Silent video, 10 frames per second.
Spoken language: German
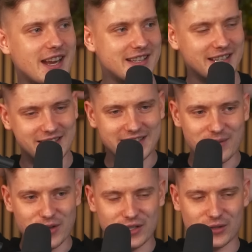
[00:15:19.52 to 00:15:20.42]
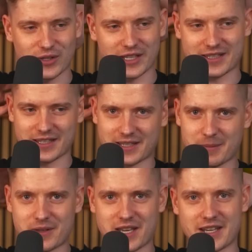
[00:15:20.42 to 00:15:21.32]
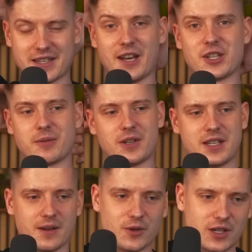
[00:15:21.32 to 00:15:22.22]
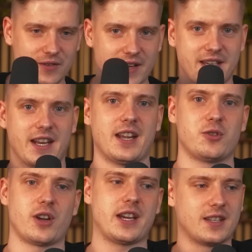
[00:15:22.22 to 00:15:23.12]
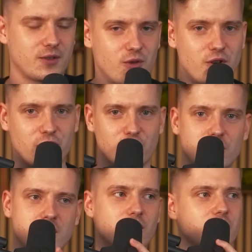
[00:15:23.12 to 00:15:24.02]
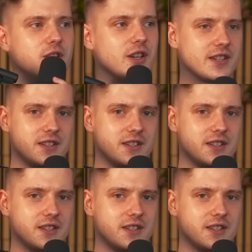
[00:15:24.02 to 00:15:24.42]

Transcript: halt, das ist ja wirklich so, das, das gibt dir gesellschaftlich ja wirklich was. Er hat halt schon recht. Das gucken auch jüngere Leute und da